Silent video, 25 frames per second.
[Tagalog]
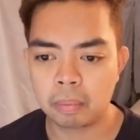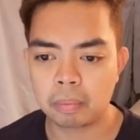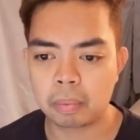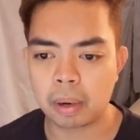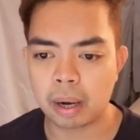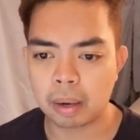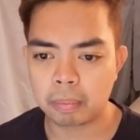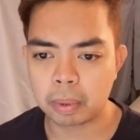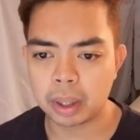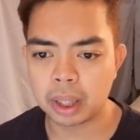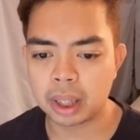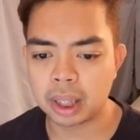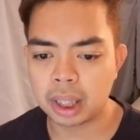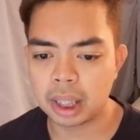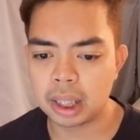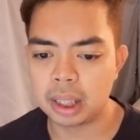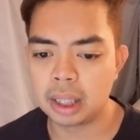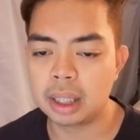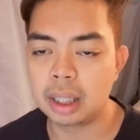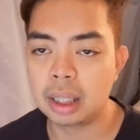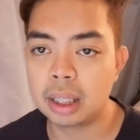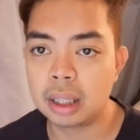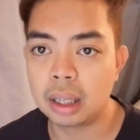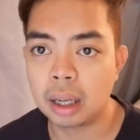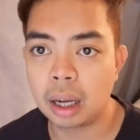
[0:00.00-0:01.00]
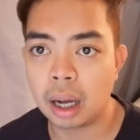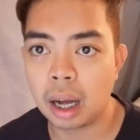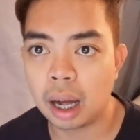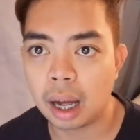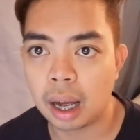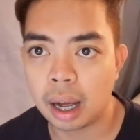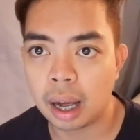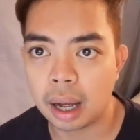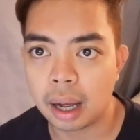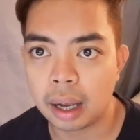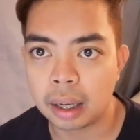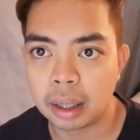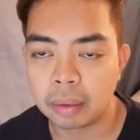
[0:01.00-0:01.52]
property
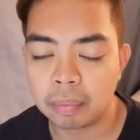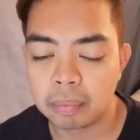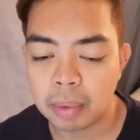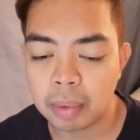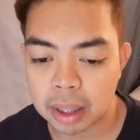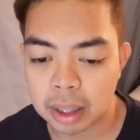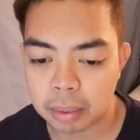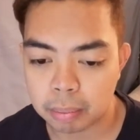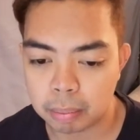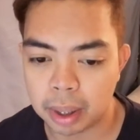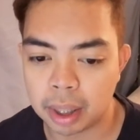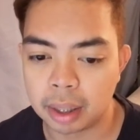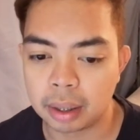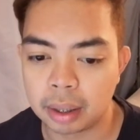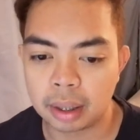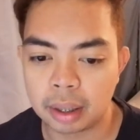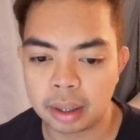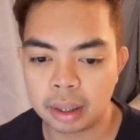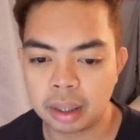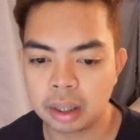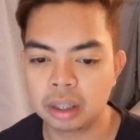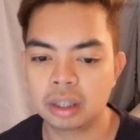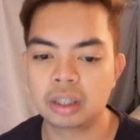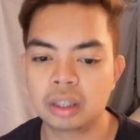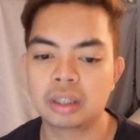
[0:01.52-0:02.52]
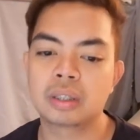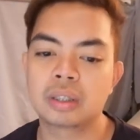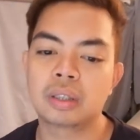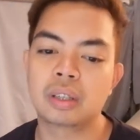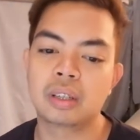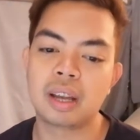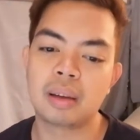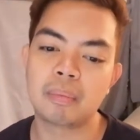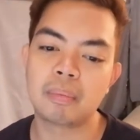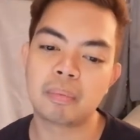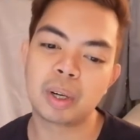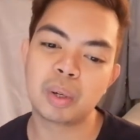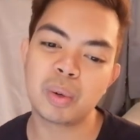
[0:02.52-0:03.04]
uh, investment. So
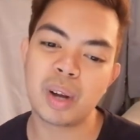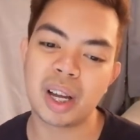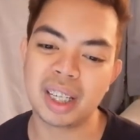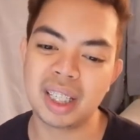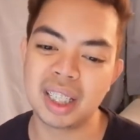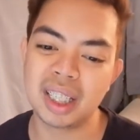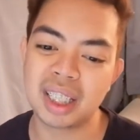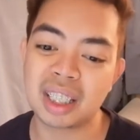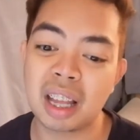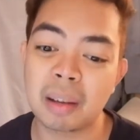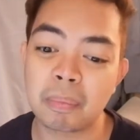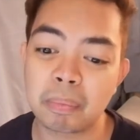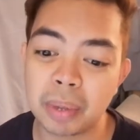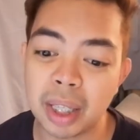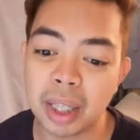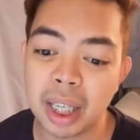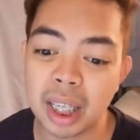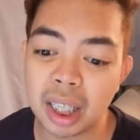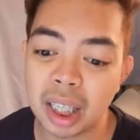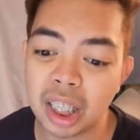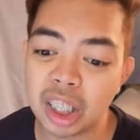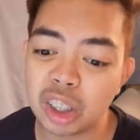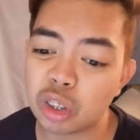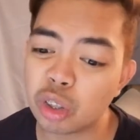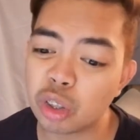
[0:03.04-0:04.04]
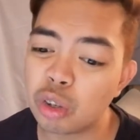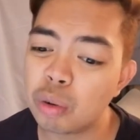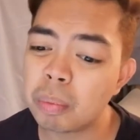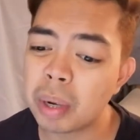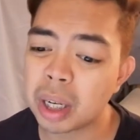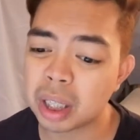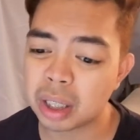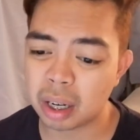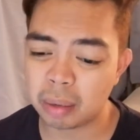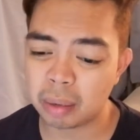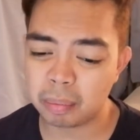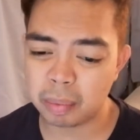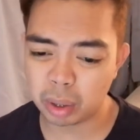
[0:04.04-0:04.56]
number one, stop thinking too
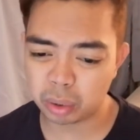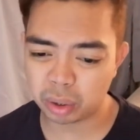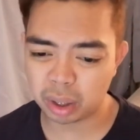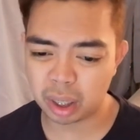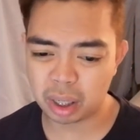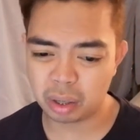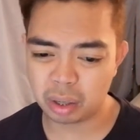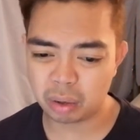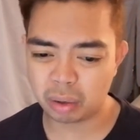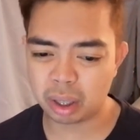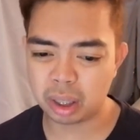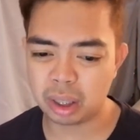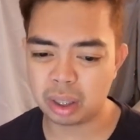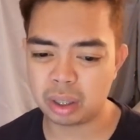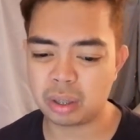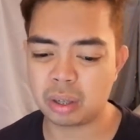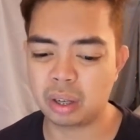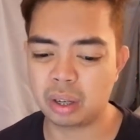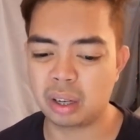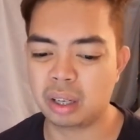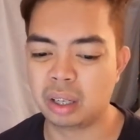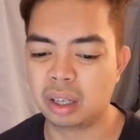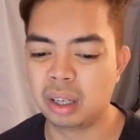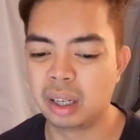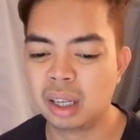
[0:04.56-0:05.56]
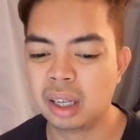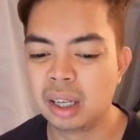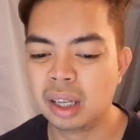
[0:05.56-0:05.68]
much about the location.